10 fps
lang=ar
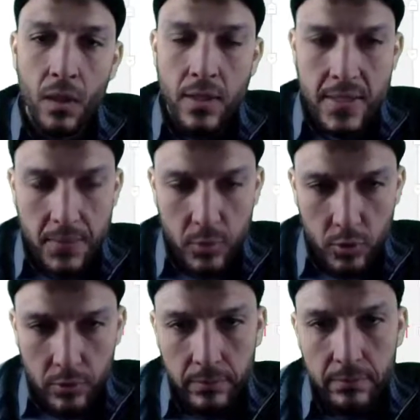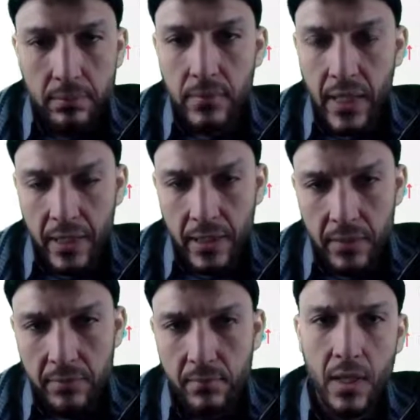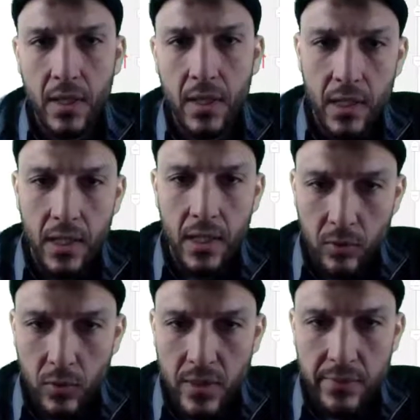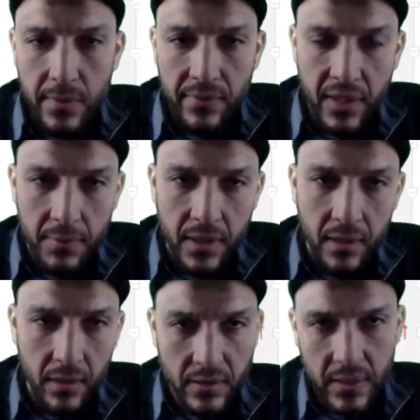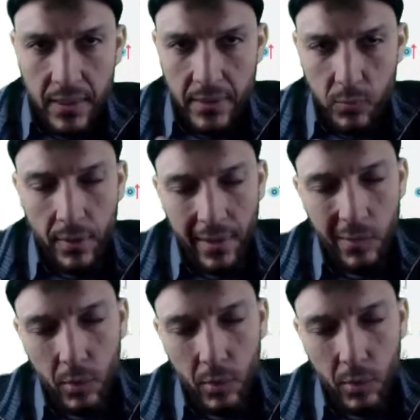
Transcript: سيبه يقوم لكن احنا برضو لازم نبقى فاهمين خلاص احنا دي مرحلة